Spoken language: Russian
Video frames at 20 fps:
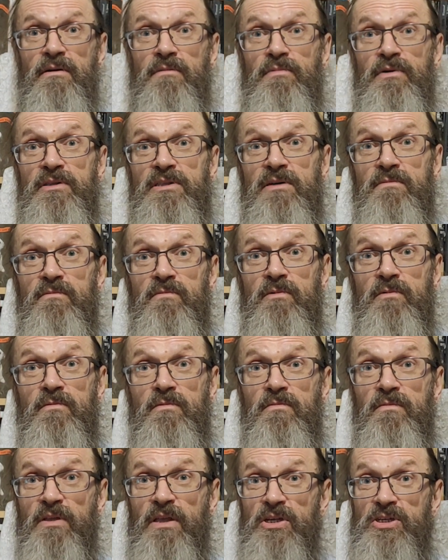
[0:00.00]

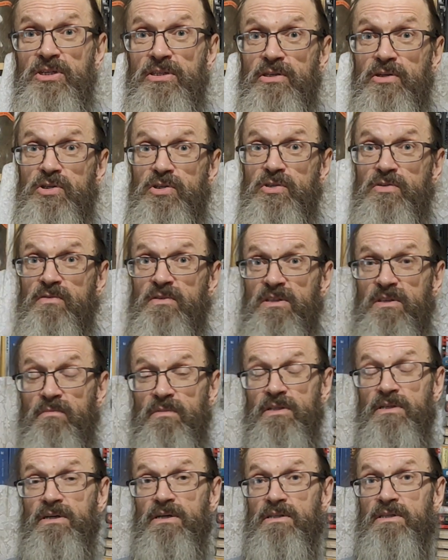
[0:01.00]
Поэтому я считаю, что это
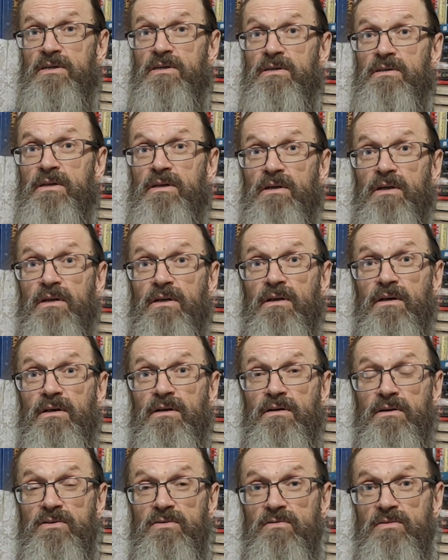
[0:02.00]
именно когда
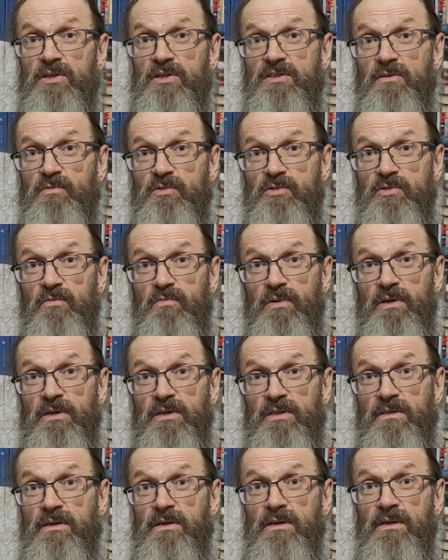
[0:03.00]
государство
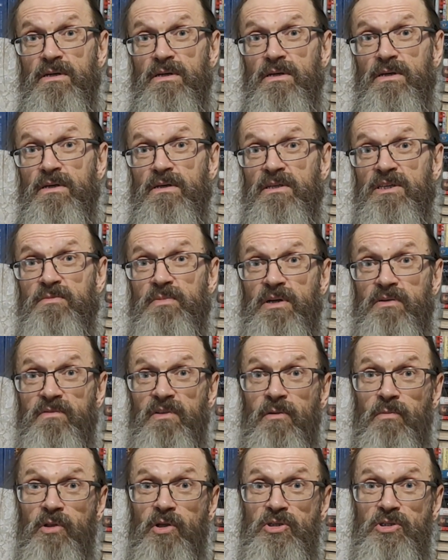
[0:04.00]
поступает
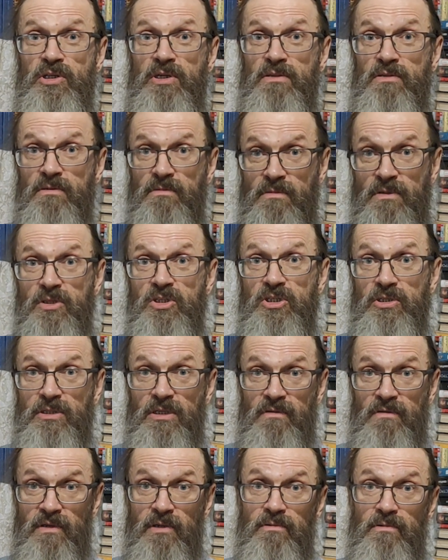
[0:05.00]
несправедливо по отношению к
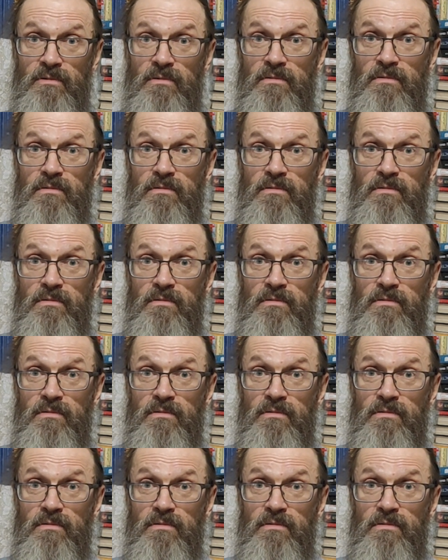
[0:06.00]
человеку,